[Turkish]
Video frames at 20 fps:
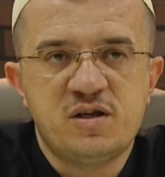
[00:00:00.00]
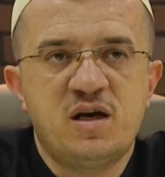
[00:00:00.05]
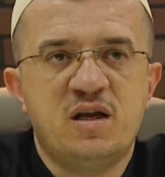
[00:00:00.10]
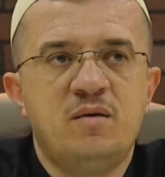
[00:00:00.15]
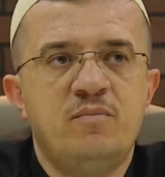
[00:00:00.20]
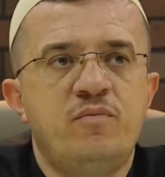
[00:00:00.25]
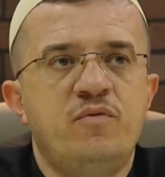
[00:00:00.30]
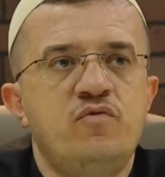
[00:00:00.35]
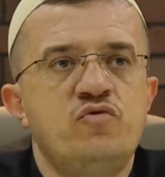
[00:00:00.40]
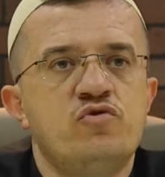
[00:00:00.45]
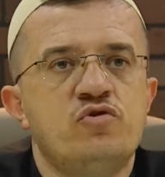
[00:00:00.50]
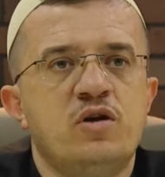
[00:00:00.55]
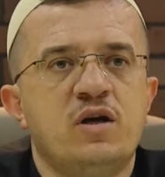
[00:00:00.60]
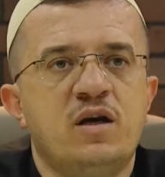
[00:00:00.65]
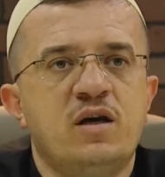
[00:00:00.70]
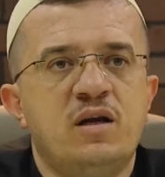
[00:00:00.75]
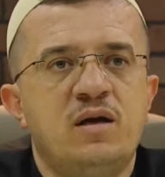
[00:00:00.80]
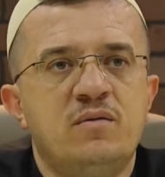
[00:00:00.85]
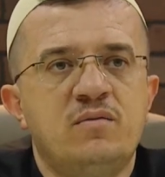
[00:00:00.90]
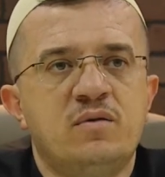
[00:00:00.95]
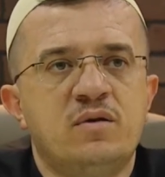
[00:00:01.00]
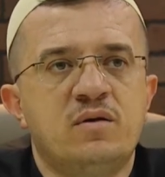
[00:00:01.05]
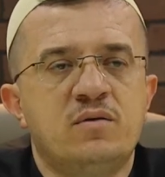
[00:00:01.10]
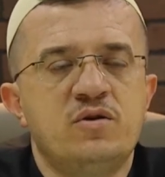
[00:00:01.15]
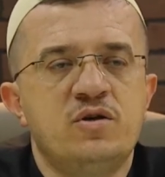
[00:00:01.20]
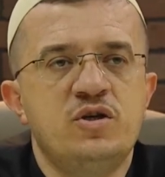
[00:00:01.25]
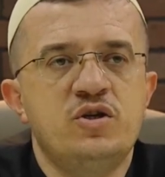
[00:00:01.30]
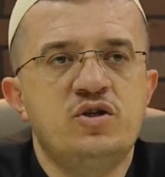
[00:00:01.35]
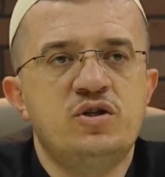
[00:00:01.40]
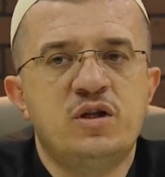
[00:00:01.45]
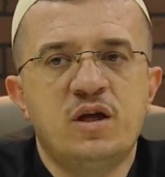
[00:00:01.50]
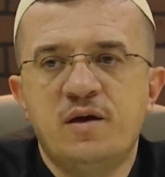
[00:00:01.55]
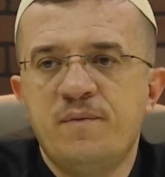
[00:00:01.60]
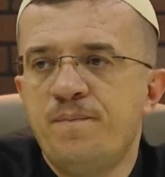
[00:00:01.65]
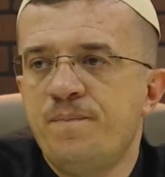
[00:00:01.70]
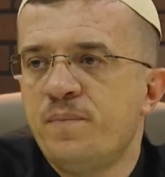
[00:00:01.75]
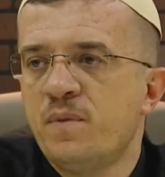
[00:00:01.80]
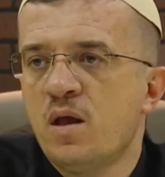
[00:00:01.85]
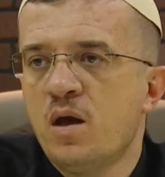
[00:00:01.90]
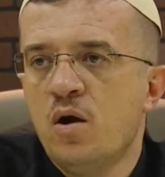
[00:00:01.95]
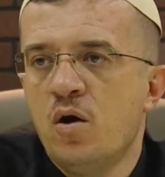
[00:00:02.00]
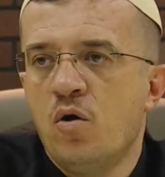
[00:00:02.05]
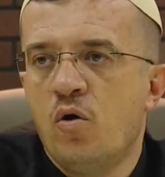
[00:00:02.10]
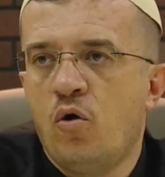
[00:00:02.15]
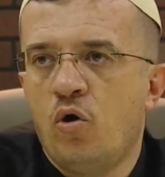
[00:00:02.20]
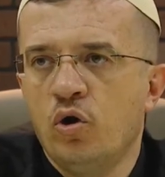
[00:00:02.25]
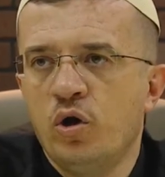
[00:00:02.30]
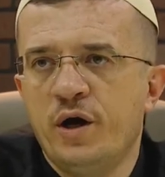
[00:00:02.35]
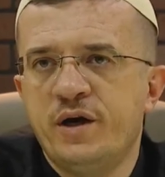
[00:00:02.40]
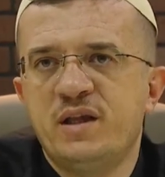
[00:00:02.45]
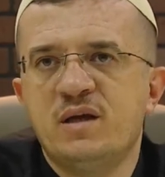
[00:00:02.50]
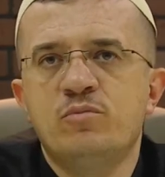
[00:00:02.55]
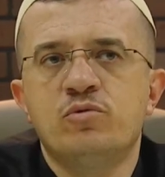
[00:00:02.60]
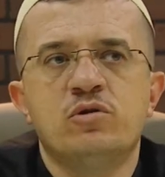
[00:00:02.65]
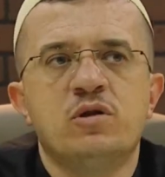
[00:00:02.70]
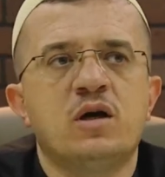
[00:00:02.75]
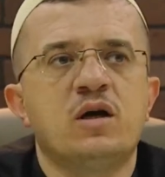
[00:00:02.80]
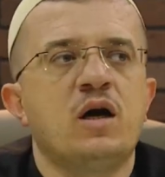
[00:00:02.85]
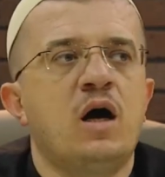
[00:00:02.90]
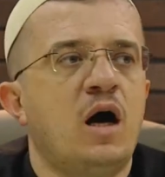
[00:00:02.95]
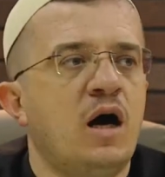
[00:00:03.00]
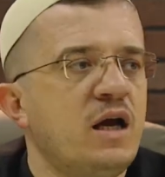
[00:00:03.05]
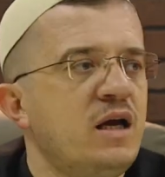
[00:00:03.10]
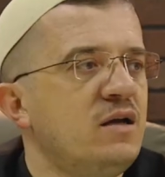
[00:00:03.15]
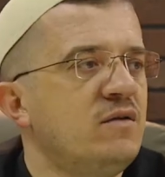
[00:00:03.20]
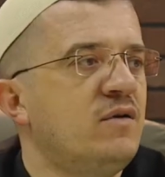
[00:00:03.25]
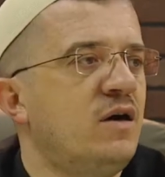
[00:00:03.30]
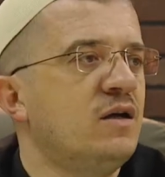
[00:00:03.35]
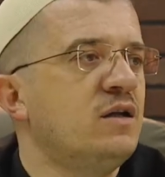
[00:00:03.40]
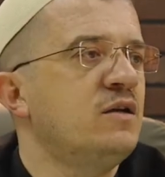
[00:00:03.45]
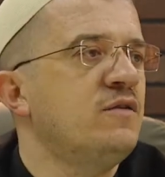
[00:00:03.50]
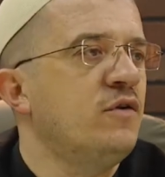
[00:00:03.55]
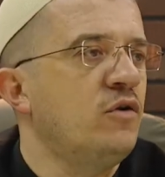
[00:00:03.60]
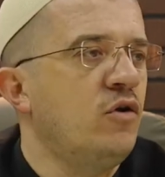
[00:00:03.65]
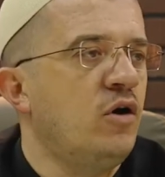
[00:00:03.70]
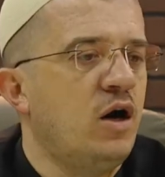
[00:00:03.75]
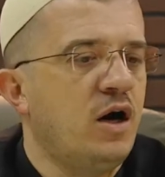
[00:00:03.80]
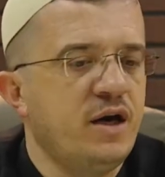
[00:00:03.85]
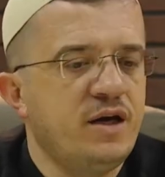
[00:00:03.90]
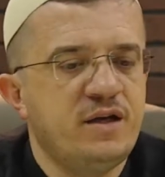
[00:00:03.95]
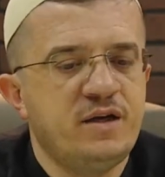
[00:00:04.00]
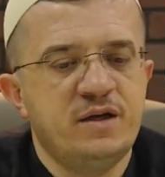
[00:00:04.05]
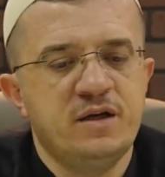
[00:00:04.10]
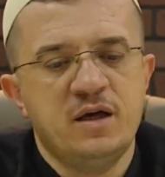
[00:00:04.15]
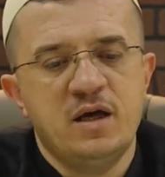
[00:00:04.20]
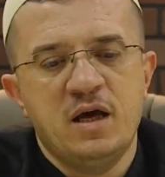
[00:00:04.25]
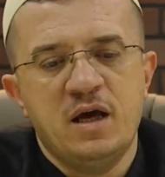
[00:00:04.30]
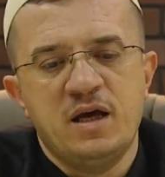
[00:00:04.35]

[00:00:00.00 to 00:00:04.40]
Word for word: Yani vücuda gelen işte olayda mutlaka hayır vardır ve o hayrı